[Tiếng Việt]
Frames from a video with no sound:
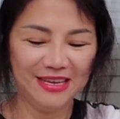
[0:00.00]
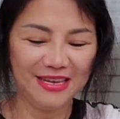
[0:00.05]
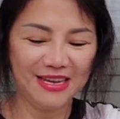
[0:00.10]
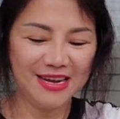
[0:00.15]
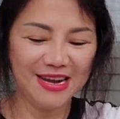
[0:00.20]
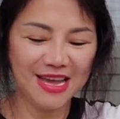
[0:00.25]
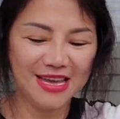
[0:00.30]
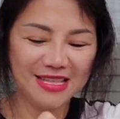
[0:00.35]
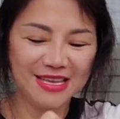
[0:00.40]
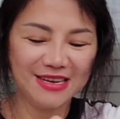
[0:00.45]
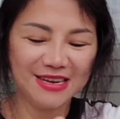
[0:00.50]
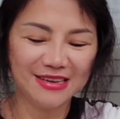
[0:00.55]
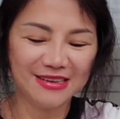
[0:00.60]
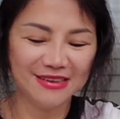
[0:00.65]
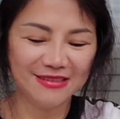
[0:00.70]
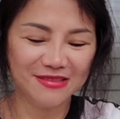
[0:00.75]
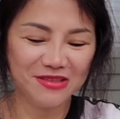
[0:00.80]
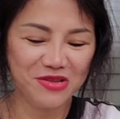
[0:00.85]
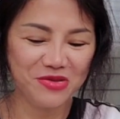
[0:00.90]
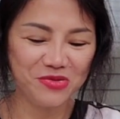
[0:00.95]
cái này thì đựng
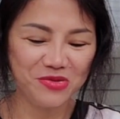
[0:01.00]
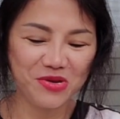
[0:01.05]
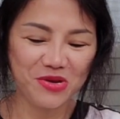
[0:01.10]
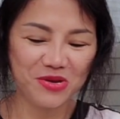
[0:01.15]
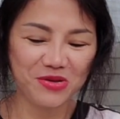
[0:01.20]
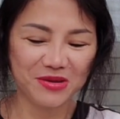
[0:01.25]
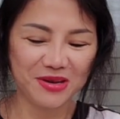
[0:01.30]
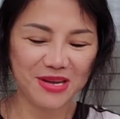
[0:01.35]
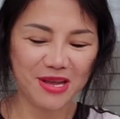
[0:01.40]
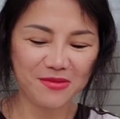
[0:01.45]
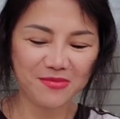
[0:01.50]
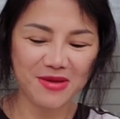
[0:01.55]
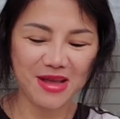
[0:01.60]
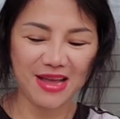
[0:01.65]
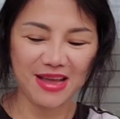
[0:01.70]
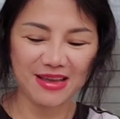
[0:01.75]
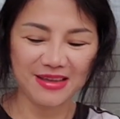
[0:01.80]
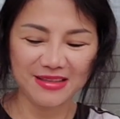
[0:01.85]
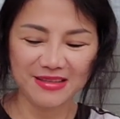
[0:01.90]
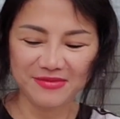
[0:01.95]
được nhiều đồ đó các
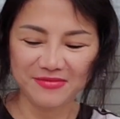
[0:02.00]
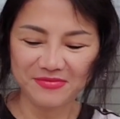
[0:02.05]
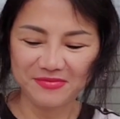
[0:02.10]
bạn